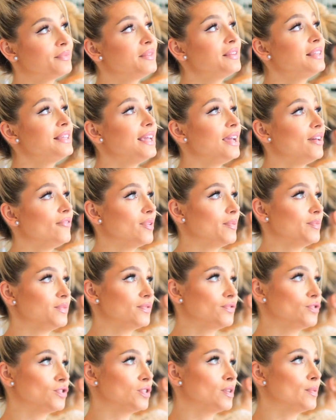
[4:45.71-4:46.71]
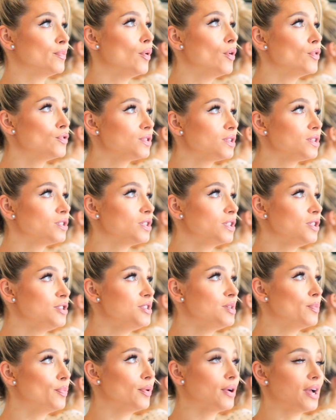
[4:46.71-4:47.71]
Nie wiem, dziewczyny, może jeszcze
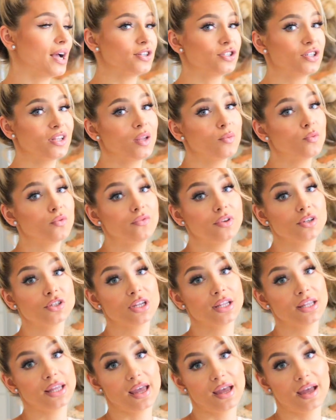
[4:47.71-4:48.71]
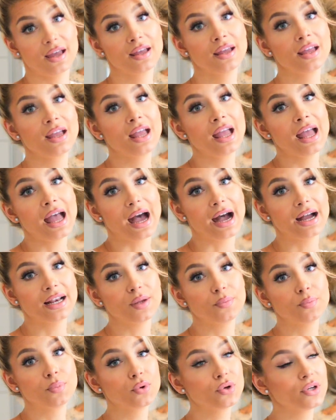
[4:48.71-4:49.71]
dziecię pokażę, nie mówię, że nie,
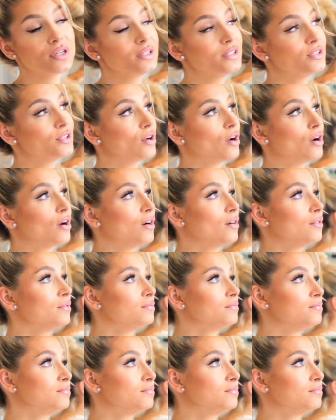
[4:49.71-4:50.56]
ale póki co.